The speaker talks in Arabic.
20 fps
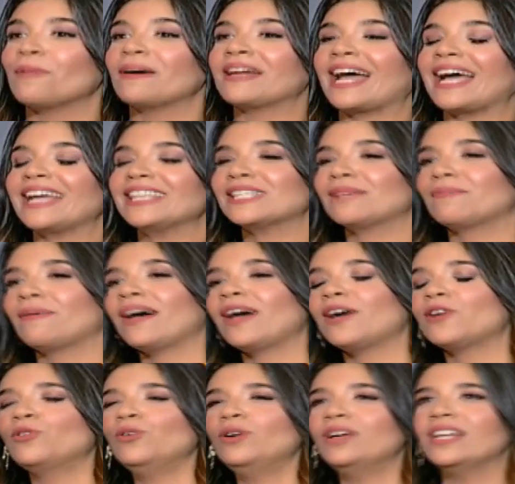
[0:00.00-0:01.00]
طب انا عايزه بقى
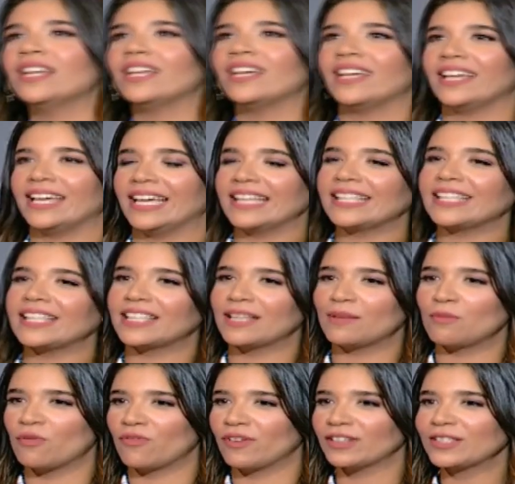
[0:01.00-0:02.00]
اروح لحته
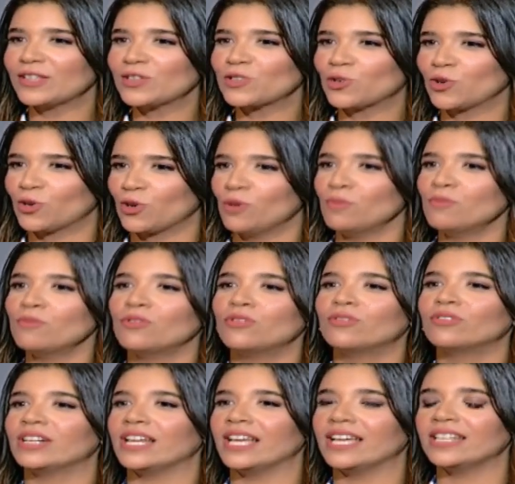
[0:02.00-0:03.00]
المفتش
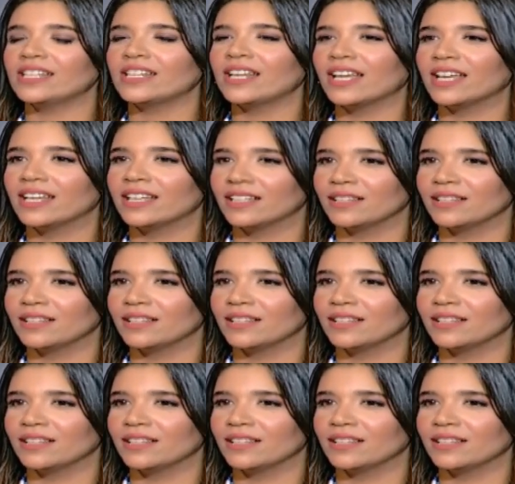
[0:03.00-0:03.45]
كرومبو لان